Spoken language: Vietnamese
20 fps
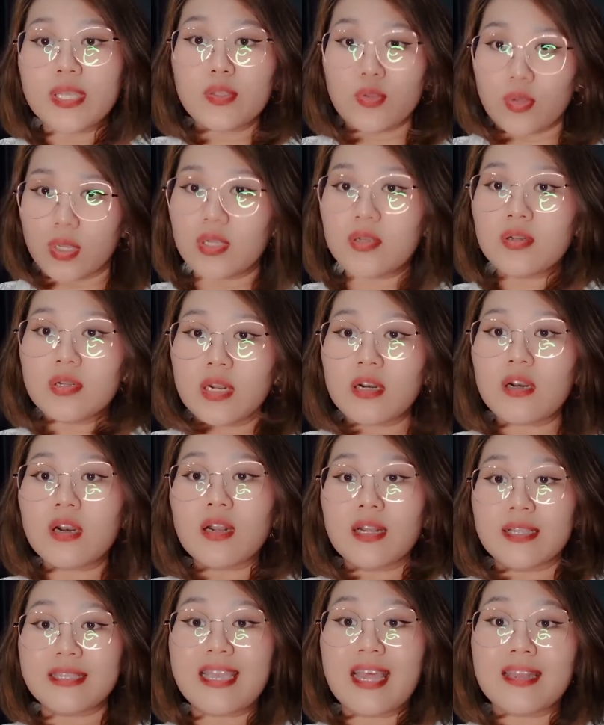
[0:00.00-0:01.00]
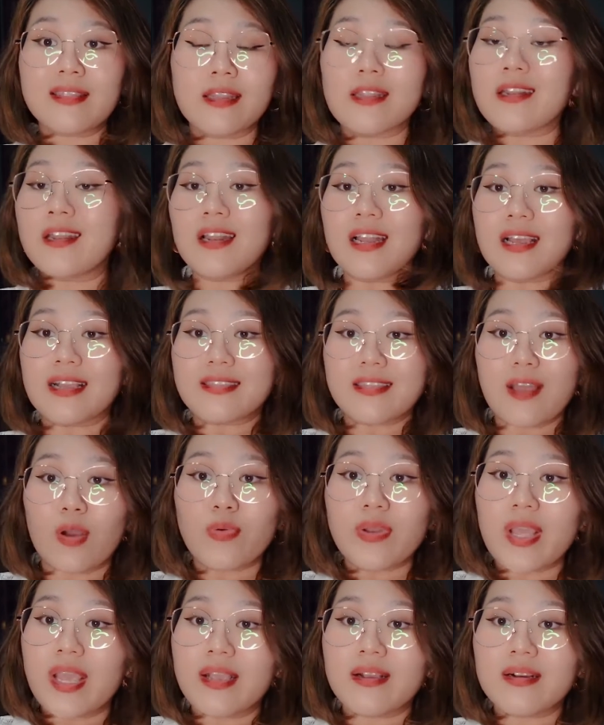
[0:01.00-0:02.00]
di chuyển nó rất là nhanh, tại nó là cái
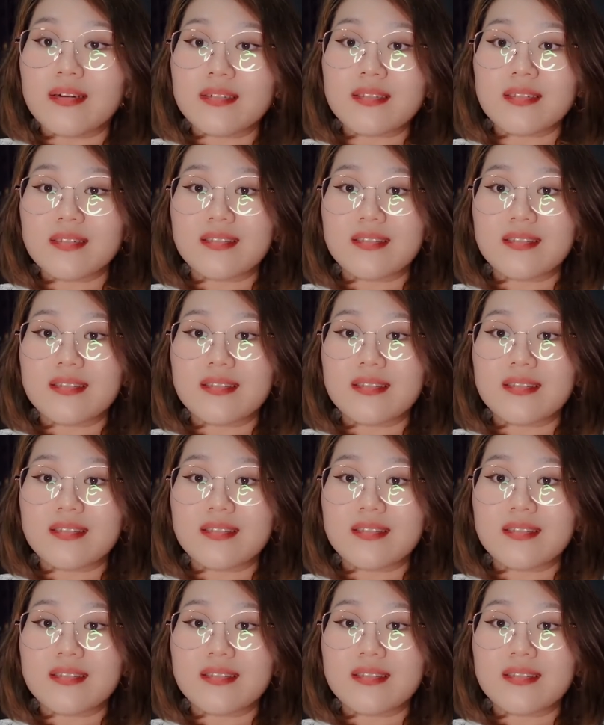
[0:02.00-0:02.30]
tàu điện,